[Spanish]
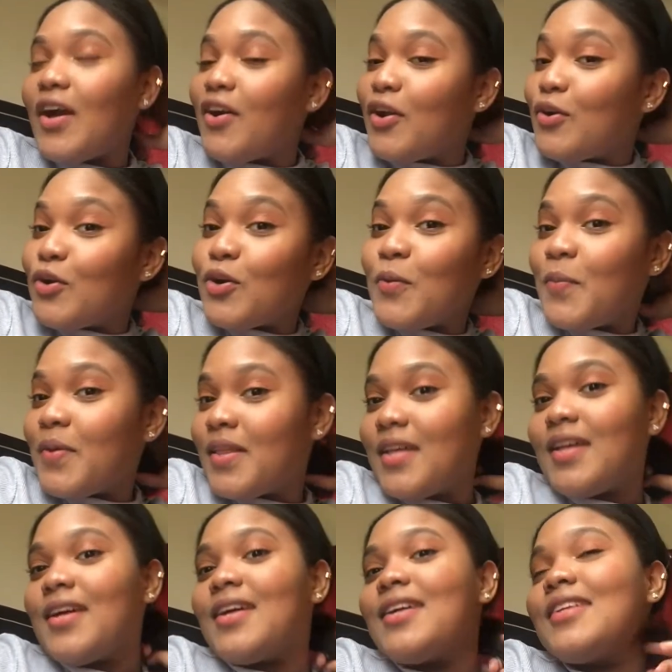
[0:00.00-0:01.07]
Ahora uno no
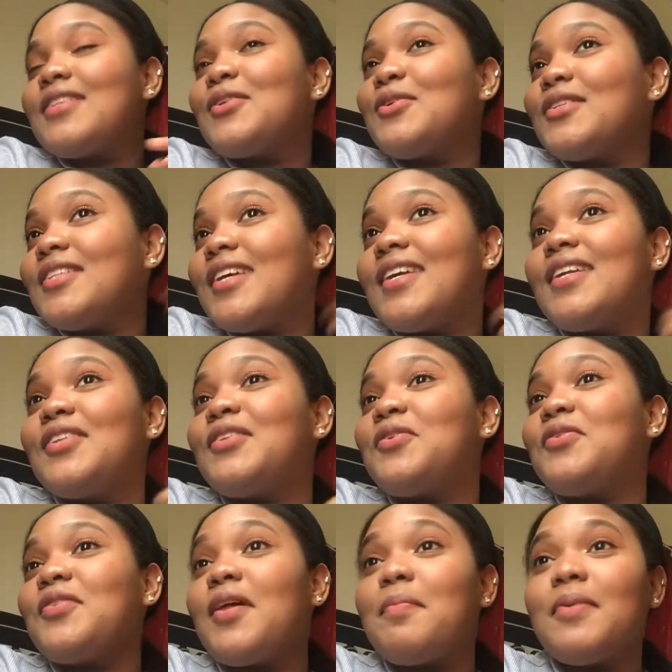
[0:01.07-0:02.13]
puede toser
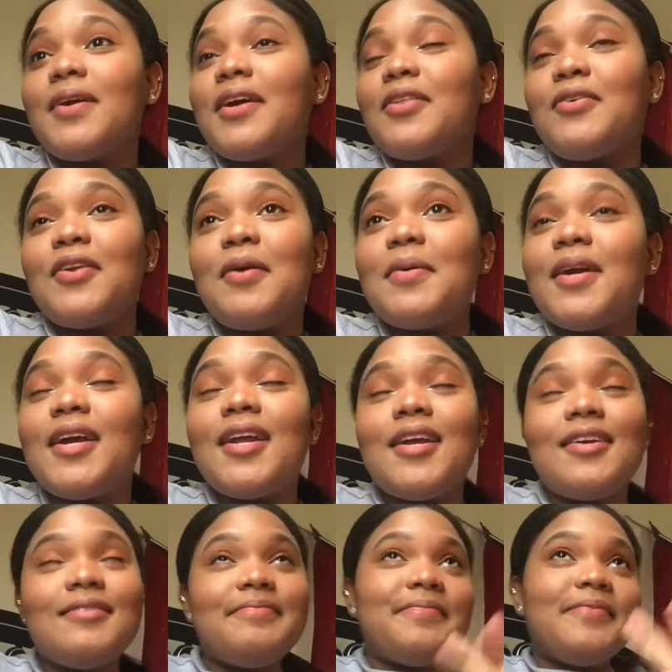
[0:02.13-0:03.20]
no da porque de una vez creen,